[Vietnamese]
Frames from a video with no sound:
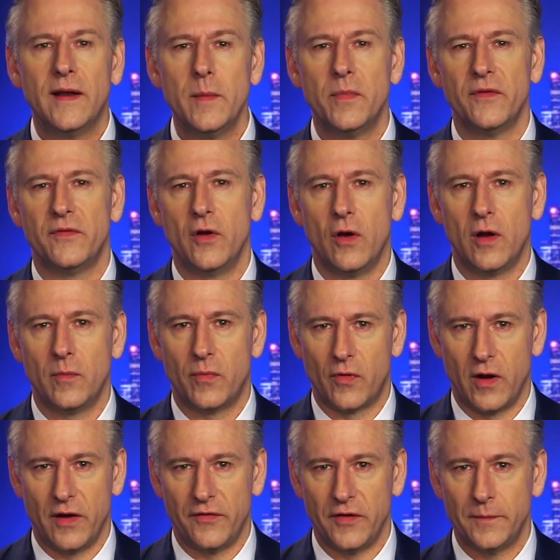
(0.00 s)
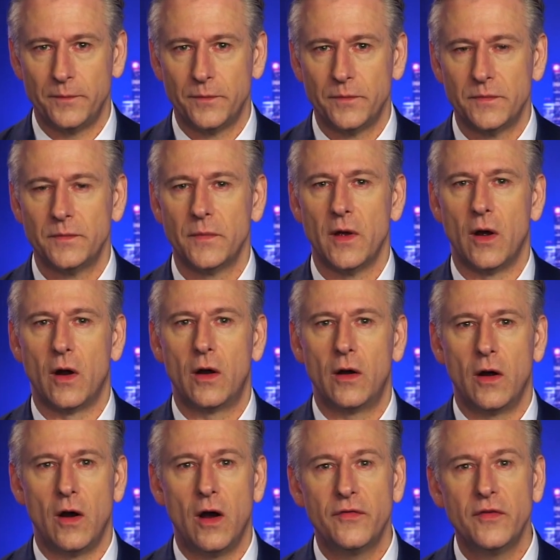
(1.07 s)
Một loại hình phi lợi nhuận thường được
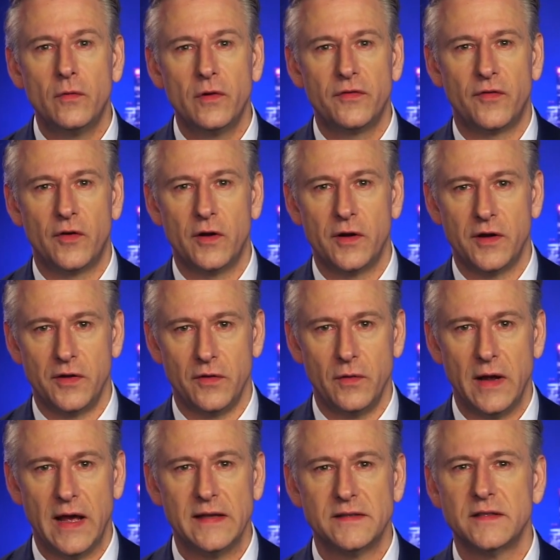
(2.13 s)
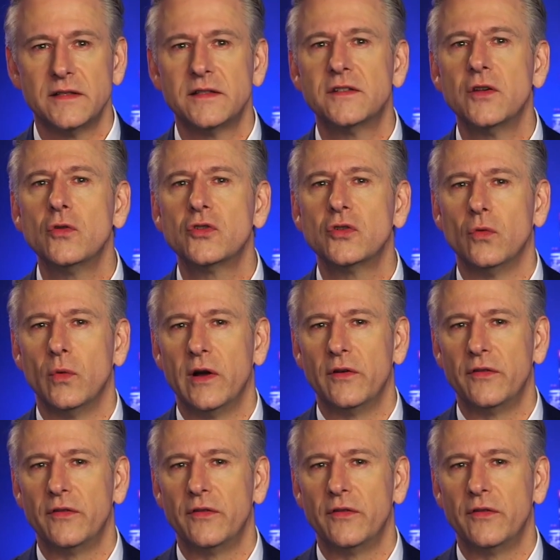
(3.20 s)
nói đến là các tổ chức phúc lợi xã hội.